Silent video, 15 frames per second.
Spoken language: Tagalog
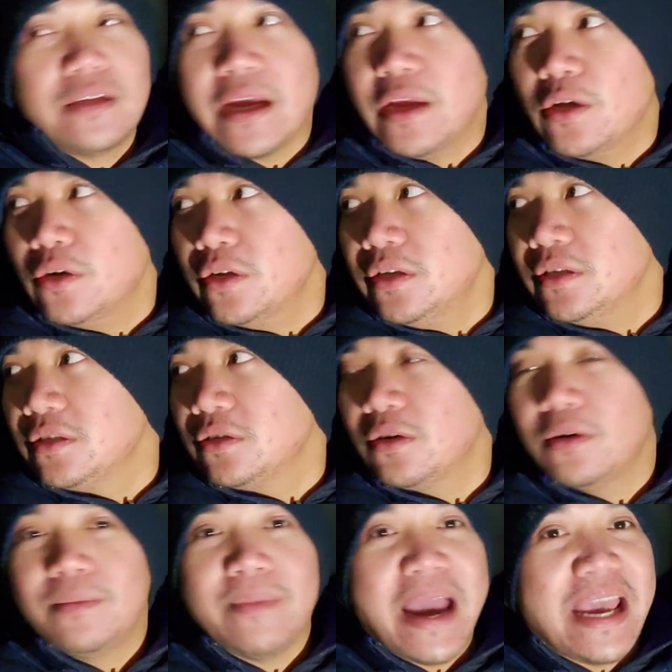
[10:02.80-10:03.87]
ngayon
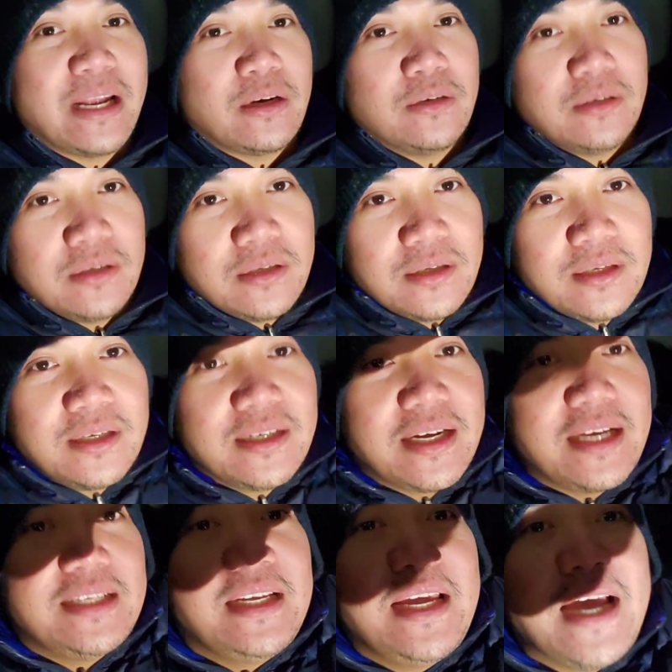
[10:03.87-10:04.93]
kung mayroon
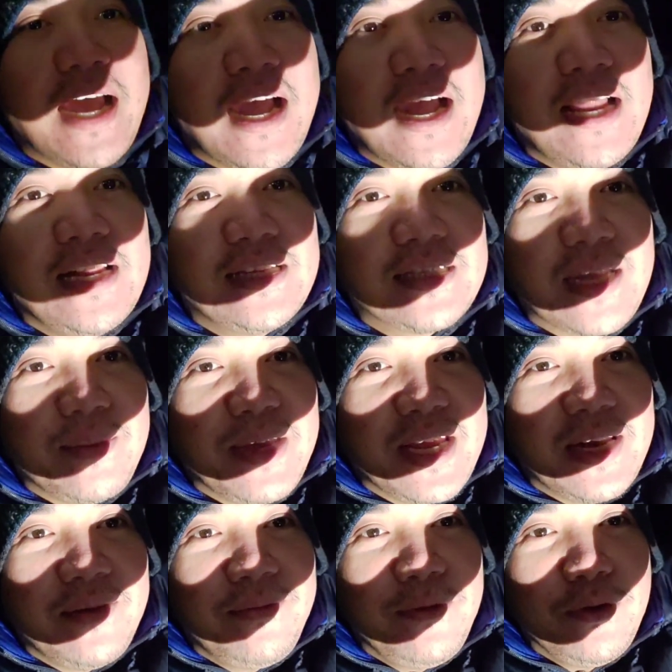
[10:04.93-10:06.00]
kasi aalis kami
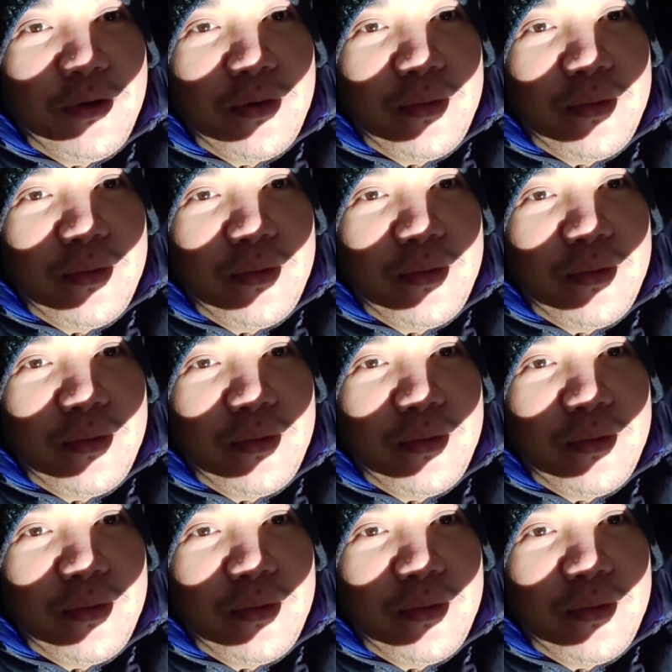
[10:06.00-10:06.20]
in few